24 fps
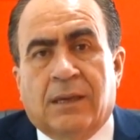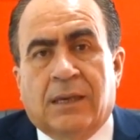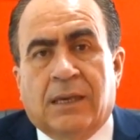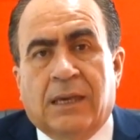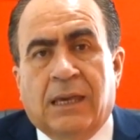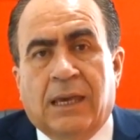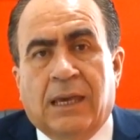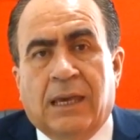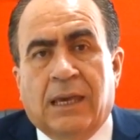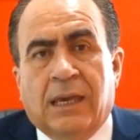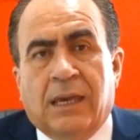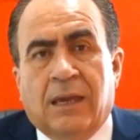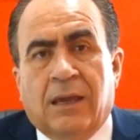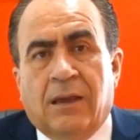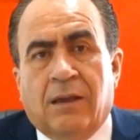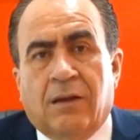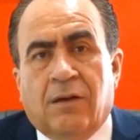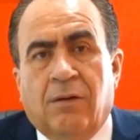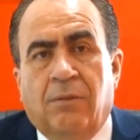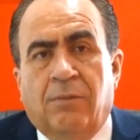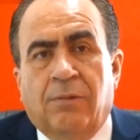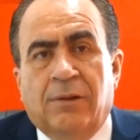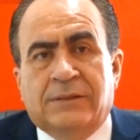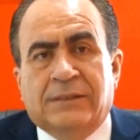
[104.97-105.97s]

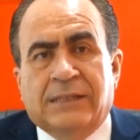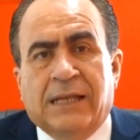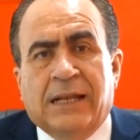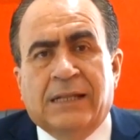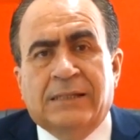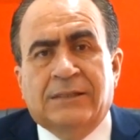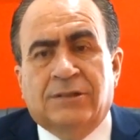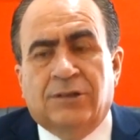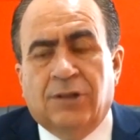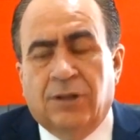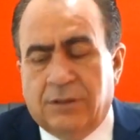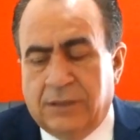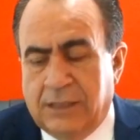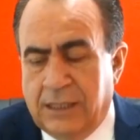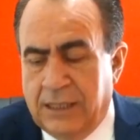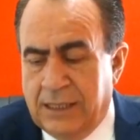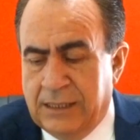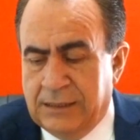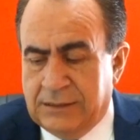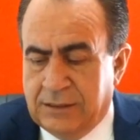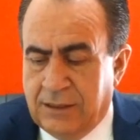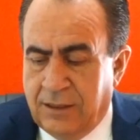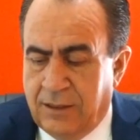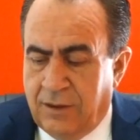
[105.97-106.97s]
que, como decía
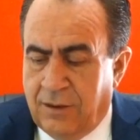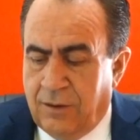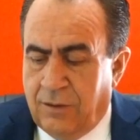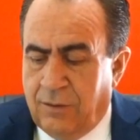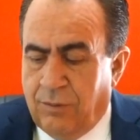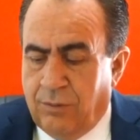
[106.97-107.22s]
Aristóteles,